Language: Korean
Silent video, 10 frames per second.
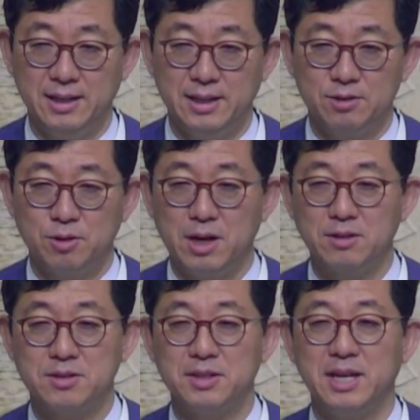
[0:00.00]
중요한
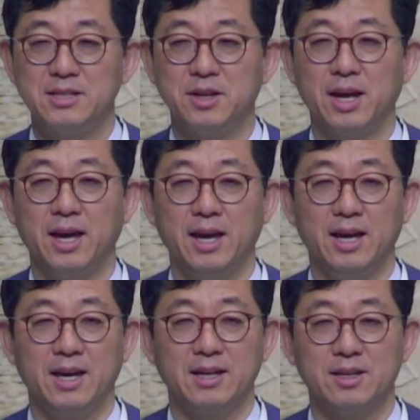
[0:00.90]
것은
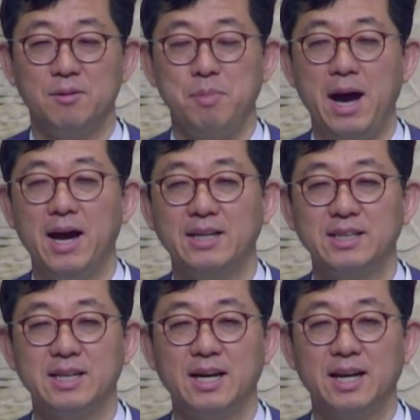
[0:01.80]
예전에 그런 방학
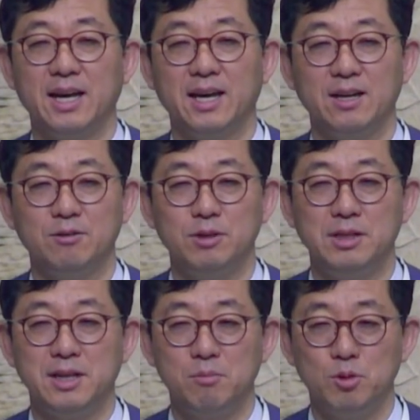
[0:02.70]
기간에
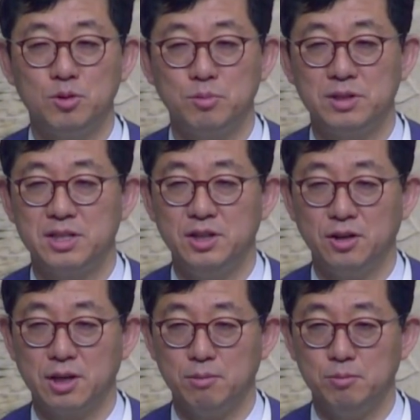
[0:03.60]
우리들의 모습을
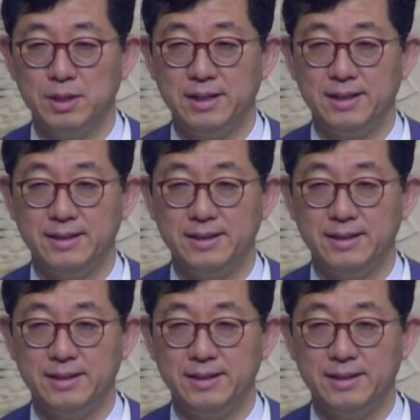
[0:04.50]
기억해 봅니다.